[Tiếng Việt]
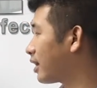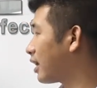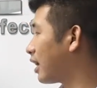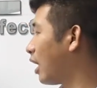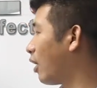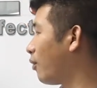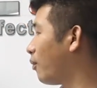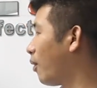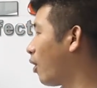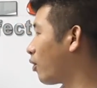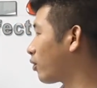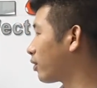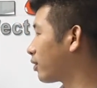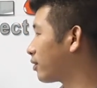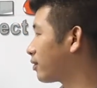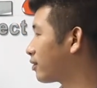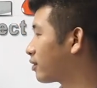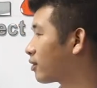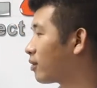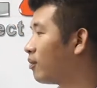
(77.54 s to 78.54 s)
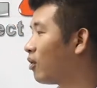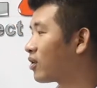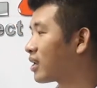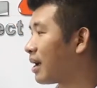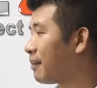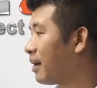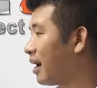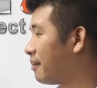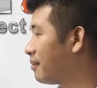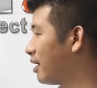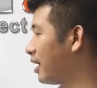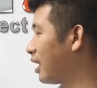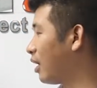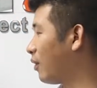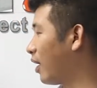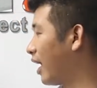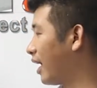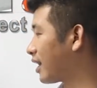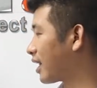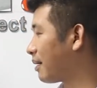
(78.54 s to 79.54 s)
lầu 1 có 120 lầu
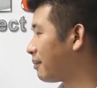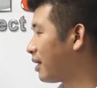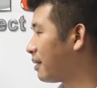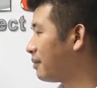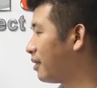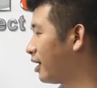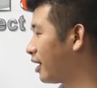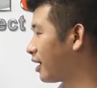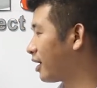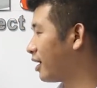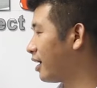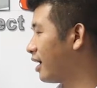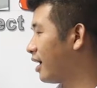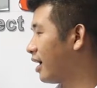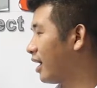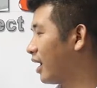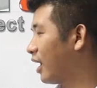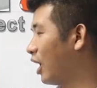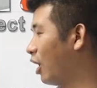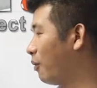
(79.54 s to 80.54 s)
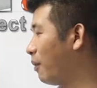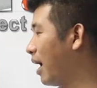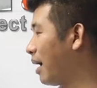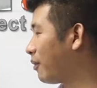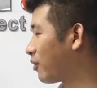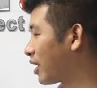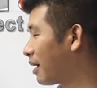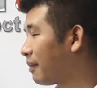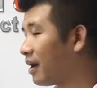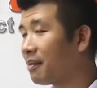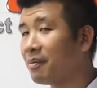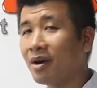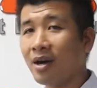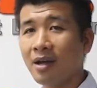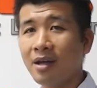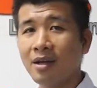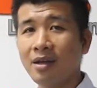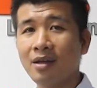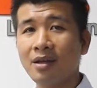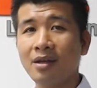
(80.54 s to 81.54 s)
2 120 lầu 3 120
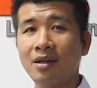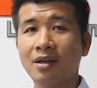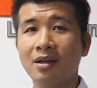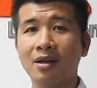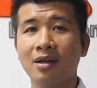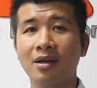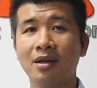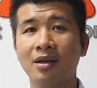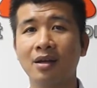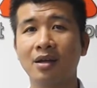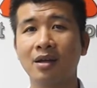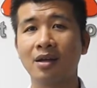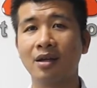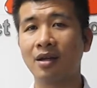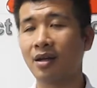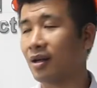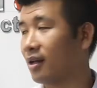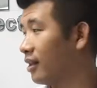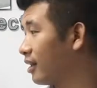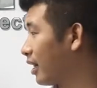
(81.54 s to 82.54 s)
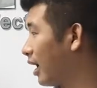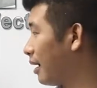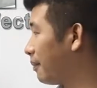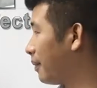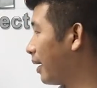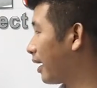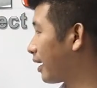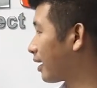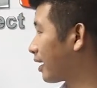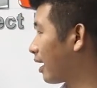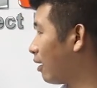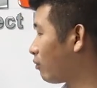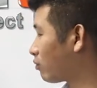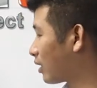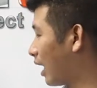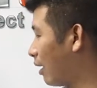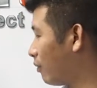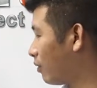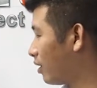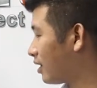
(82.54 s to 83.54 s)
thì mình cộng
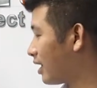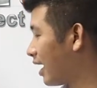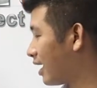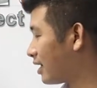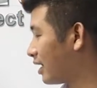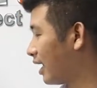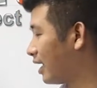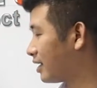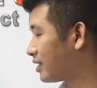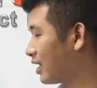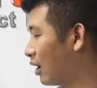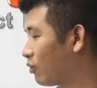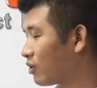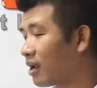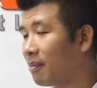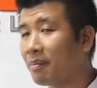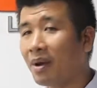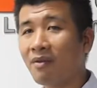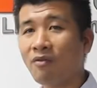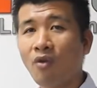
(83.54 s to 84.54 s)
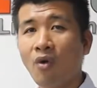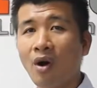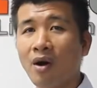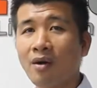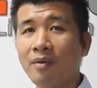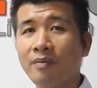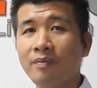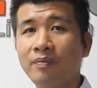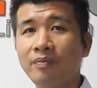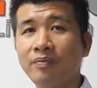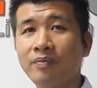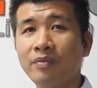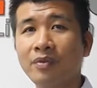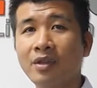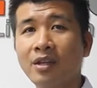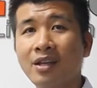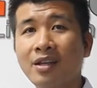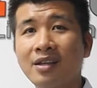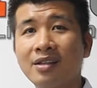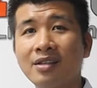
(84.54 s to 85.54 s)
tổng nó ra là 600 mét vuông
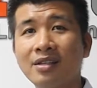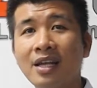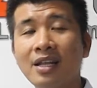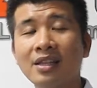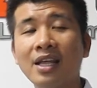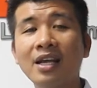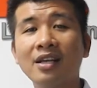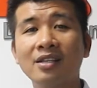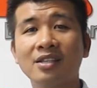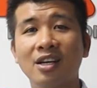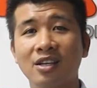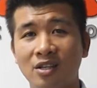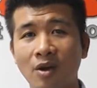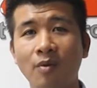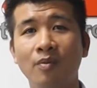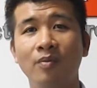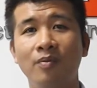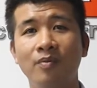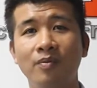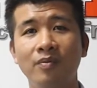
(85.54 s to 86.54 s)
diện tích sử dụng